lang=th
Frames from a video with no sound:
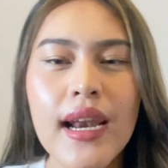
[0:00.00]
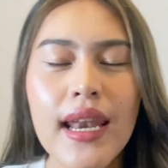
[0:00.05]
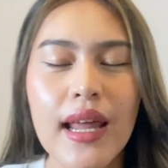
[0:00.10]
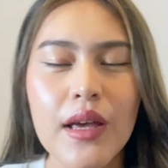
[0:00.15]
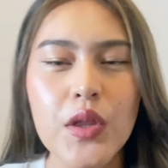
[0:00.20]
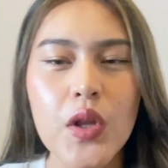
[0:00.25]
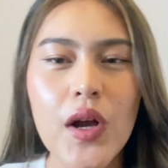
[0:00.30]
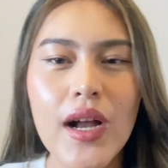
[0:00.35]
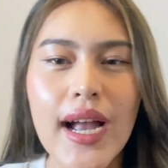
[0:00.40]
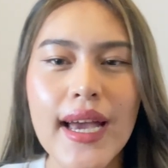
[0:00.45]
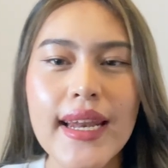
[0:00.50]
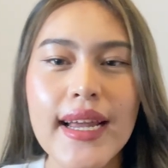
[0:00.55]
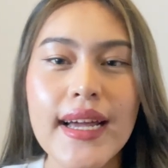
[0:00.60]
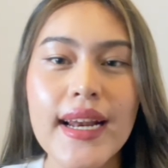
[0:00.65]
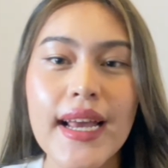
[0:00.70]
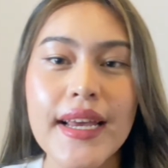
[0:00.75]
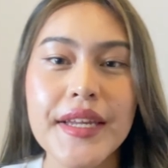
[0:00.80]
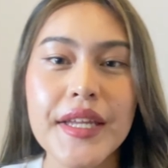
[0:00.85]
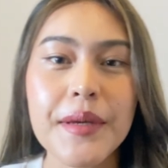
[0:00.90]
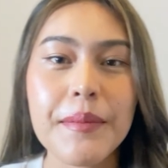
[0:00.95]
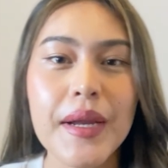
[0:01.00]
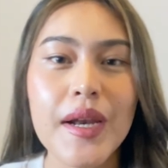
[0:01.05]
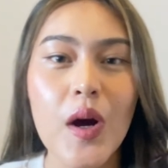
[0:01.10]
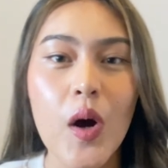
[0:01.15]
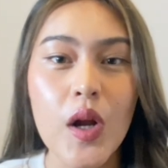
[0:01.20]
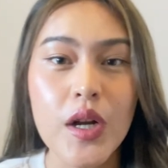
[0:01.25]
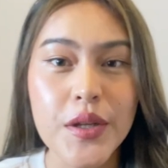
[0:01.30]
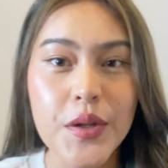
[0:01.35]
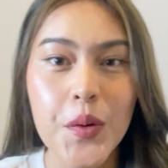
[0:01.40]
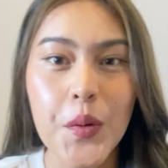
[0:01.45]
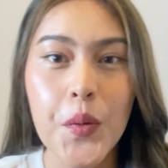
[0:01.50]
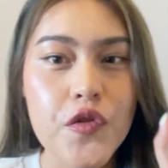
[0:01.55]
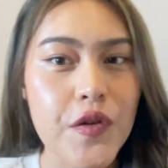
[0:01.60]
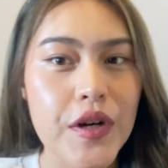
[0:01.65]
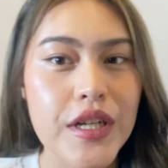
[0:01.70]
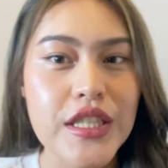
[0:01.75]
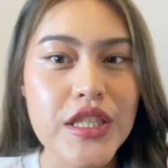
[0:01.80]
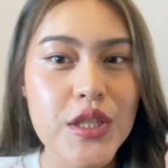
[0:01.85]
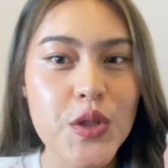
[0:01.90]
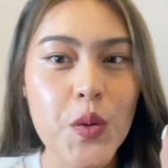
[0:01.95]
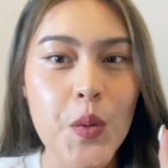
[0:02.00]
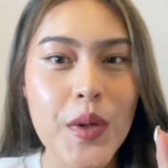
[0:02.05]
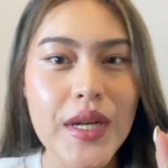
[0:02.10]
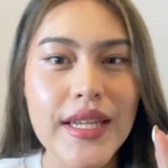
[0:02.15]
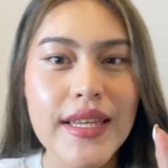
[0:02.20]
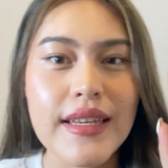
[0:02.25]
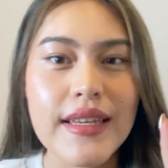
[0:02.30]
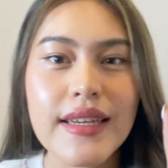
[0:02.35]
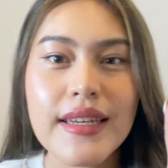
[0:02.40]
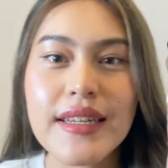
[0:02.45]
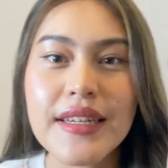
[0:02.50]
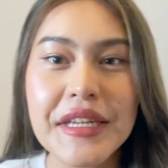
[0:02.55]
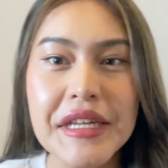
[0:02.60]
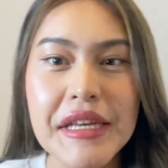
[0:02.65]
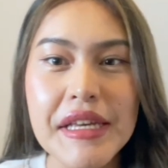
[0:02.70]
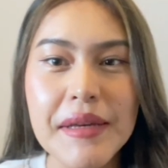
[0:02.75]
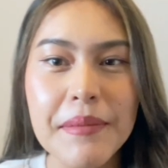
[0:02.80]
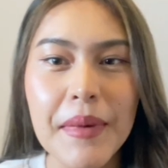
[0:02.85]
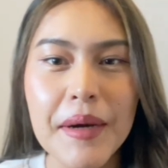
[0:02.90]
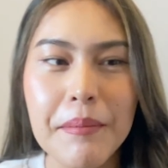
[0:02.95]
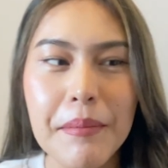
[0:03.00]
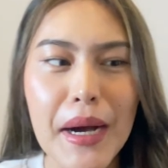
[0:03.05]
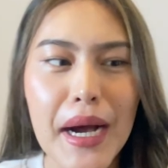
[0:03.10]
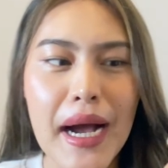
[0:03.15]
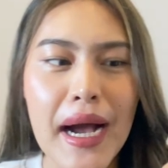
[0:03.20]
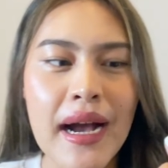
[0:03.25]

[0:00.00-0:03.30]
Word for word: แล้วต้องการอะไรที่มันอ่อนโยน Freshตัวนี้ดีมา